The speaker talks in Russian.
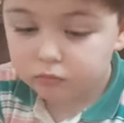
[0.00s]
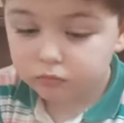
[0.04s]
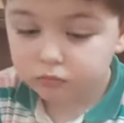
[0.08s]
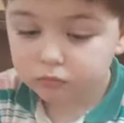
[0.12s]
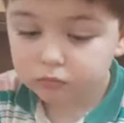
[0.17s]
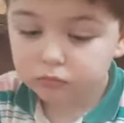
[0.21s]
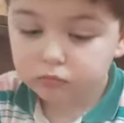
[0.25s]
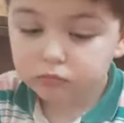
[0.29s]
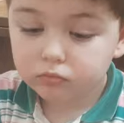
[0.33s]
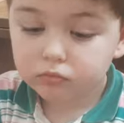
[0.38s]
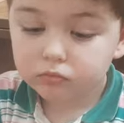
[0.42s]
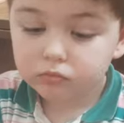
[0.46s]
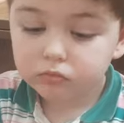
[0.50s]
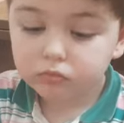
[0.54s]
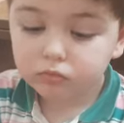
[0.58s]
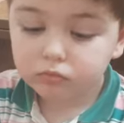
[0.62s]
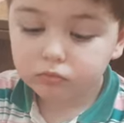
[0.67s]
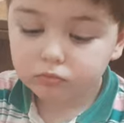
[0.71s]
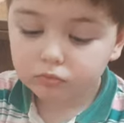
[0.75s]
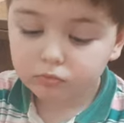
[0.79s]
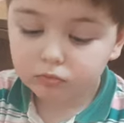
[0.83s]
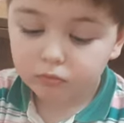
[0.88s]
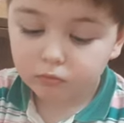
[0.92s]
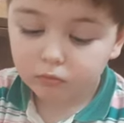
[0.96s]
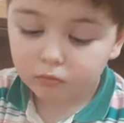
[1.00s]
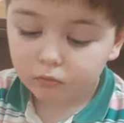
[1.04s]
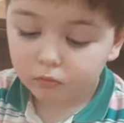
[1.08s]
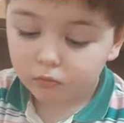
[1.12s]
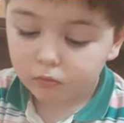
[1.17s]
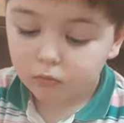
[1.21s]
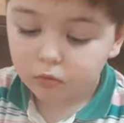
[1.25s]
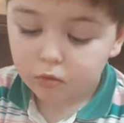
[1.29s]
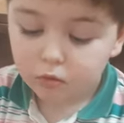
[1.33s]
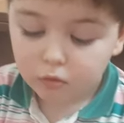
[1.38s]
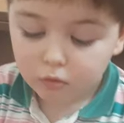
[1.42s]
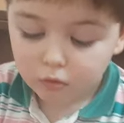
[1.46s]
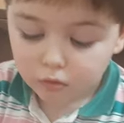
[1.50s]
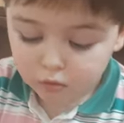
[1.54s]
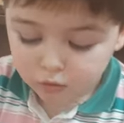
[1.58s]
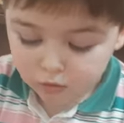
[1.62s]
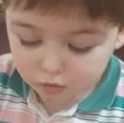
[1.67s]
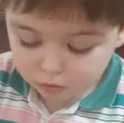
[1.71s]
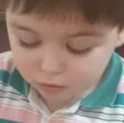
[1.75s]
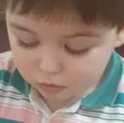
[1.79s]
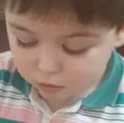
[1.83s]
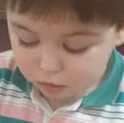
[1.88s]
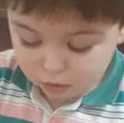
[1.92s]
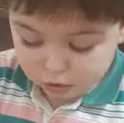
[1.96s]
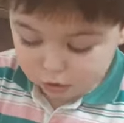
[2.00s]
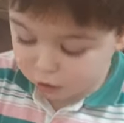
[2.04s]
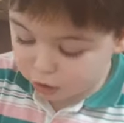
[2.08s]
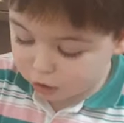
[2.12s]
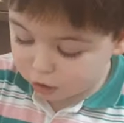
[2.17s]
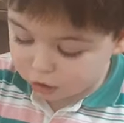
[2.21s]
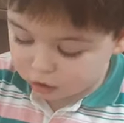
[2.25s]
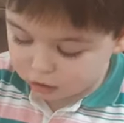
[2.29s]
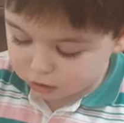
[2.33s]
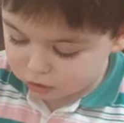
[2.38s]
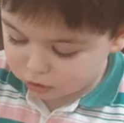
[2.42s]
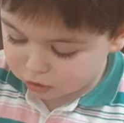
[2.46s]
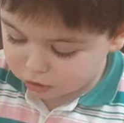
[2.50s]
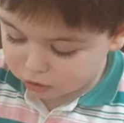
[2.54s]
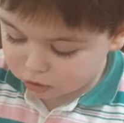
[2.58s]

Мне есть и тебя угостить или Нет, что? Нет,